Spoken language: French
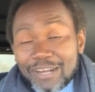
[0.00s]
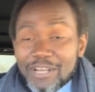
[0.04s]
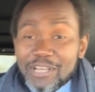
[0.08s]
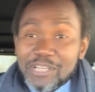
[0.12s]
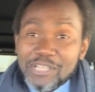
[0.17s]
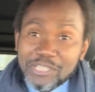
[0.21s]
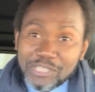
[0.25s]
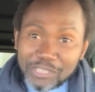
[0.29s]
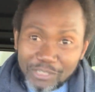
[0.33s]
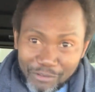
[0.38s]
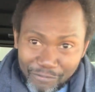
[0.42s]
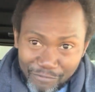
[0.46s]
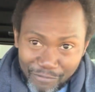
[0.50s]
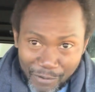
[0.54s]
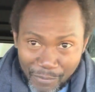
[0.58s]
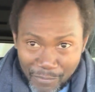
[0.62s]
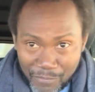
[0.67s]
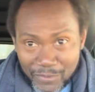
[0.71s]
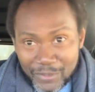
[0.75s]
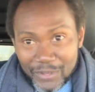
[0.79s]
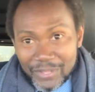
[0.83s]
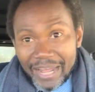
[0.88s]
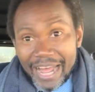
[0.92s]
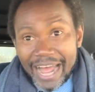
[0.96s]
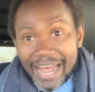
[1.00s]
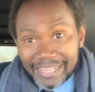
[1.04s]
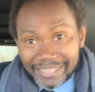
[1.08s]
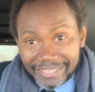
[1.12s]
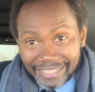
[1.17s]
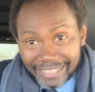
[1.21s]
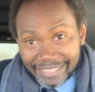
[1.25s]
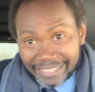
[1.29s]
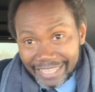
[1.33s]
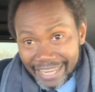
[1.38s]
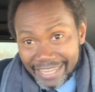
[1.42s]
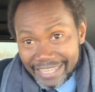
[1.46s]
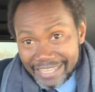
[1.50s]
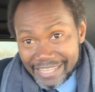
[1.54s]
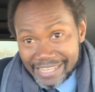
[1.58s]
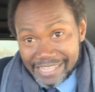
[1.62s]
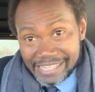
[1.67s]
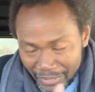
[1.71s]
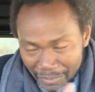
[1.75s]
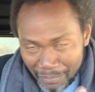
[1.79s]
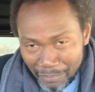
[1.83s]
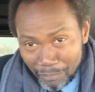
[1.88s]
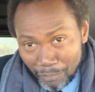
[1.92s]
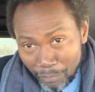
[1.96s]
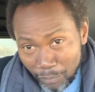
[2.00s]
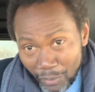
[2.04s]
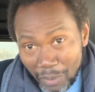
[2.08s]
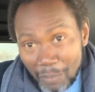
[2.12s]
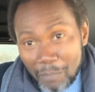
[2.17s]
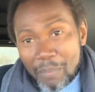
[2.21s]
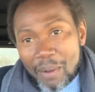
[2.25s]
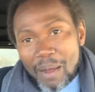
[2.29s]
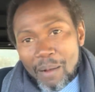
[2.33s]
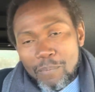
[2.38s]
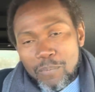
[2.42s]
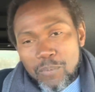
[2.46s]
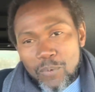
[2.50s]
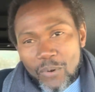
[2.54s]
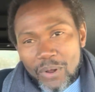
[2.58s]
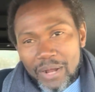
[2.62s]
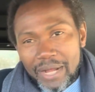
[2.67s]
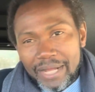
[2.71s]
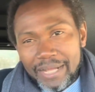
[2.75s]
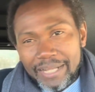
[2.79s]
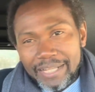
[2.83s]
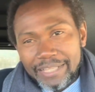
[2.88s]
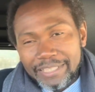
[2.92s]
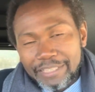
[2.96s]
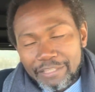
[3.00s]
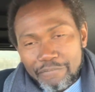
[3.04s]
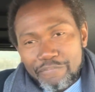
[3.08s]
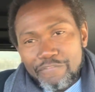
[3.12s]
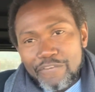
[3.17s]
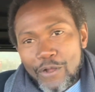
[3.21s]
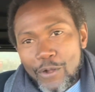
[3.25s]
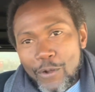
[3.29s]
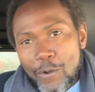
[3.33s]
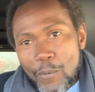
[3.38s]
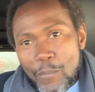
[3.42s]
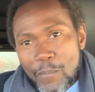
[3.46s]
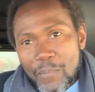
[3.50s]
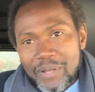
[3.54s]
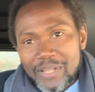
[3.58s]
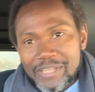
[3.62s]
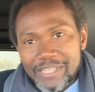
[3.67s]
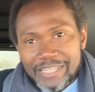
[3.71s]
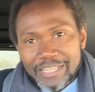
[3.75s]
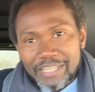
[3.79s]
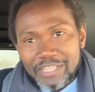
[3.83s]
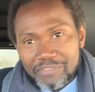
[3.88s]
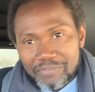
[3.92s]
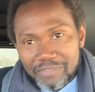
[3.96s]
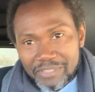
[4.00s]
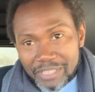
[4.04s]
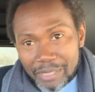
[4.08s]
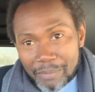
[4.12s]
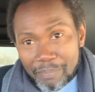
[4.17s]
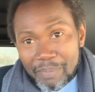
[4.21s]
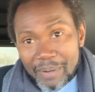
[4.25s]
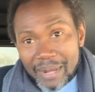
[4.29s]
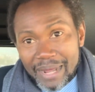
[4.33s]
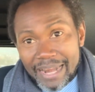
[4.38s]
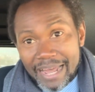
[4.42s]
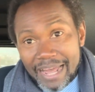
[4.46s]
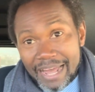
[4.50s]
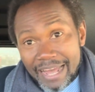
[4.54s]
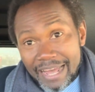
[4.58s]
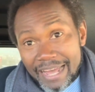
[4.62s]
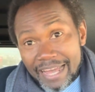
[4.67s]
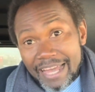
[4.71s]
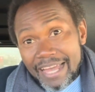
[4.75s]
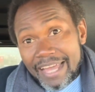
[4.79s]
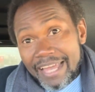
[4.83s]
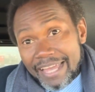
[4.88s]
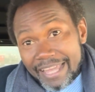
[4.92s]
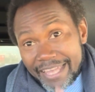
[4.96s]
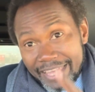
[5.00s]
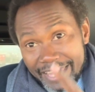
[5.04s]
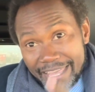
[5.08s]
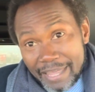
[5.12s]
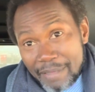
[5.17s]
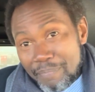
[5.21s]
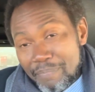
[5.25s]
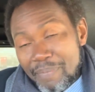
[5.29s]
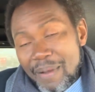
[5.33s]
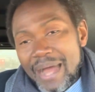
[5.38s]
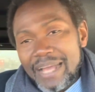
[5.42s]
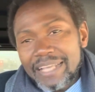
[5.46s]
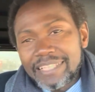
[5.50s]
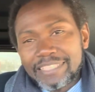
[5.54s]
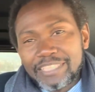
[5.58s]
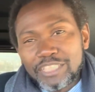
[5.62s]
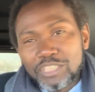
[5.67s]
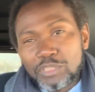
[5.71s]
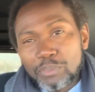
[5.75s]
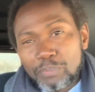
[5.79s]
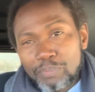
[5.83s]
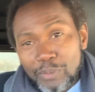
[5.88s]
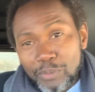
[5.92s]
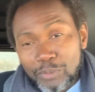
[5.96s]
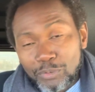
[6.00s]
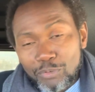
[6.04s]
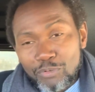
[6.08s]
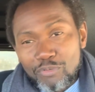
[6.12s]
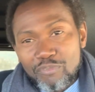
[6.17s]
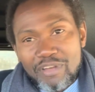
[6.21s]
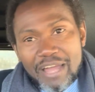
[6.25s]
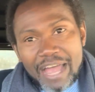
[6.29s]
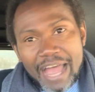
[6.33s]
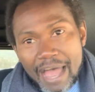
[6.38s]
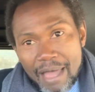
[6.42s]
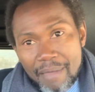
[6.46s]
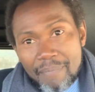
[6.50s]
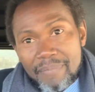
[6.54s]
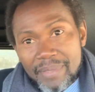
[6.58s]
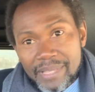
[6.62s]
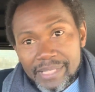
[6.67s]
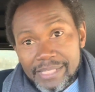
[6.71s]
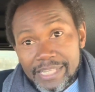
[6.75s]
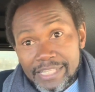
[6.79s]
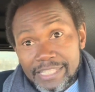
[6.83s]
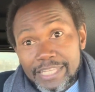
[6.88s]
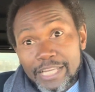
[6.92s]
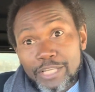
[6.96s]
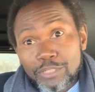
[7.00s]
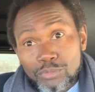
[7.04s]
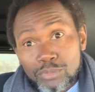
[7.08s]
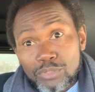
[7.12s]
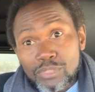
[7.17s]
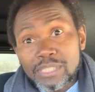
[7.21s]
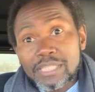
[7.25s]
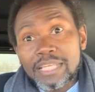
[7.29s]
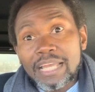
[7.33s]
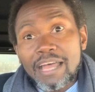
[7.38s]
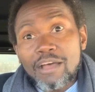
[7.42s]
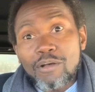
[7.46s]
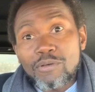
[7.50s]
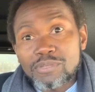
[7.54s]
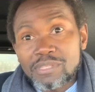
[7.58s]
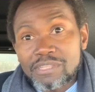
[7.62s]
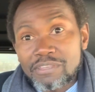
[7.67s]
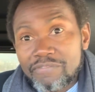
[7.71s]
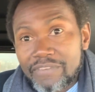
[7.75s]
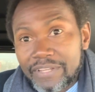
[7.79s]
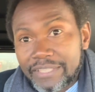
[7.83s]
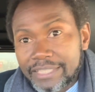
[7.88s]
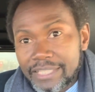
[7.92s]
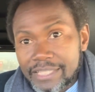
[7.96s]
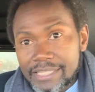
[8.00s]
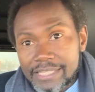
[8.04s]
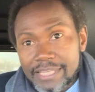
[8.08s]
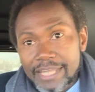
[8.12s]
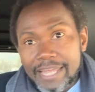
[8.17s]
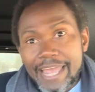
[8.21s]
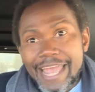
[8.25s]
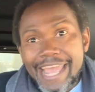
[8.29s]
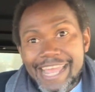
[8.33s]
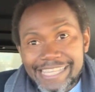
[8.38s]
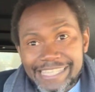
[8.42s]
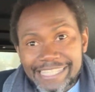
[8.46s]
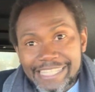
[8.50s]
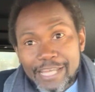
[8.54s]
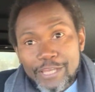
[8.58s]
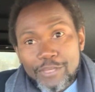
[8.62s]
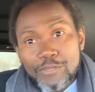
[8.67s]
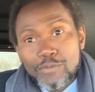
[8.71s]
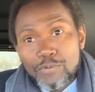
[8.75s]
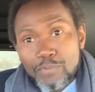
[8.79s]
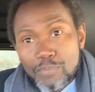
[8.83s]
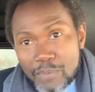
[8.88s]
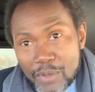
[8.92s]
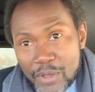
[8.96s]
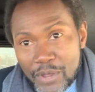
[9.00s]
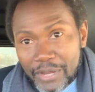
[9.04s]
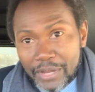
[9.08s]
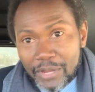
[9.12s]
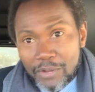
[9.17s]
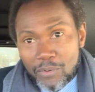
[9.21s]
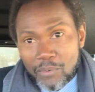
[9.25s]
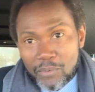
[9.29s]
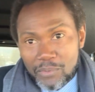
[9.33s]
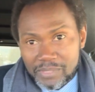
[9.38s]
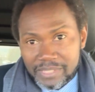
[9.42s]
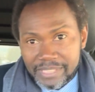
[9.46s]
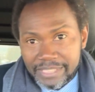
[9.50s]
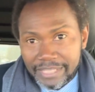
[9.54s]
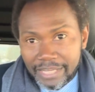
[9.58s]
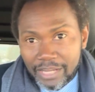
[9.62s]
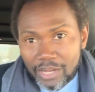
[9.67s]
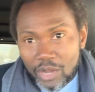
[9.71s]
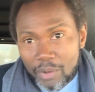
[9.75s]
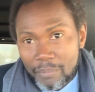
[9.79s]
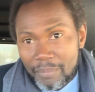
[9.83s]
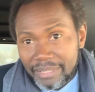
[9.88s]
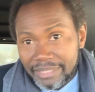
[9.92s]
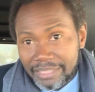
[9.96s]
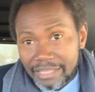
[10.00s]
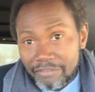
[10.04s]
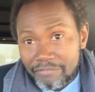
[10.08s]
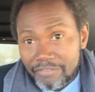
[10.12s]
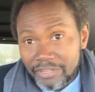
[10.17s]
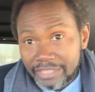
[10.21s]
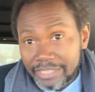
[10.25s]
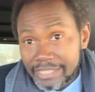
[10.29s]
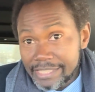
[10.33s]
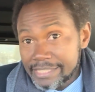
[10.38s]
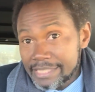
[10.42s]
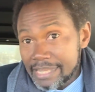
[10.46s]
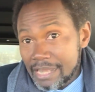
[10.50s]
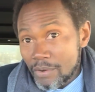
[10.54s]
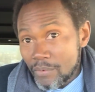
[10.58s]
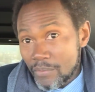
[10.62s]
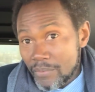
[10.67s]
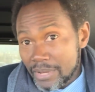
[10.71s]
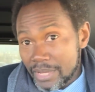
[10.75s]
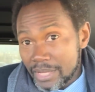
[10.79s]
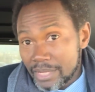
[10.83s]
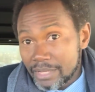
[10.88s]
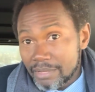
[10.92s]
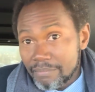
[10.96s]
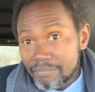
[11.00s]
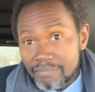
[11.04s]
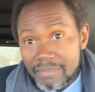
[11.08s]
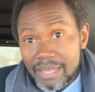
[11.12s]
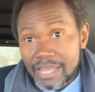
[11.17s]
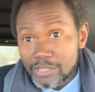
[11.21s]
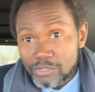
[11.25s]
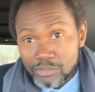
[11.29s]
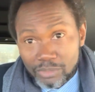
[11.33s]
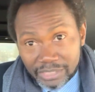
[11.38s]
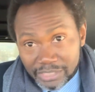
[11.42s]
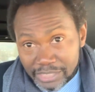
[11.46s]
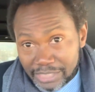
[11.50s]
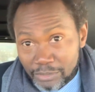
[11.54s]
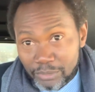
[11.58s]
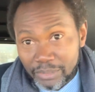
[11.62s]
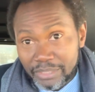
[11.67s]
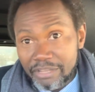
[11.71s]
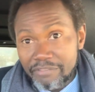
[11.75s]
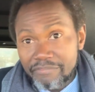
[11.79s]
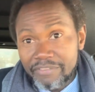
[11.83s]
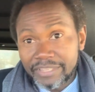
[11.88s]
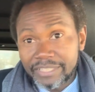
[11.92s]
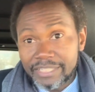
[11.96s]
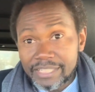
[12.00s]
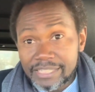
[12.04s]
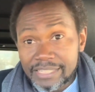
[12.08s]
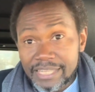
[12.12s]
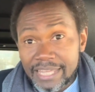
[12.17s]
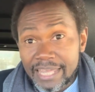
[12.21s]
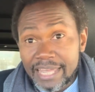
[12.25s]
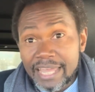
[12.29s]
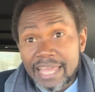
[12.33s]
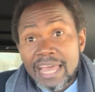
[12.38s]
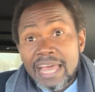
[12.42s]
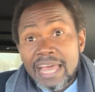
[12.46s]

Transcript: je veux mieux détailler point par point, te faire comprendre ce que je veux dire par là. Et par ici, tu peux trouver un business et tu seras aussi VTC. Est-ce que Uber est considéré comme étant VTC Oui, mais ils sont, ce sont des VTC.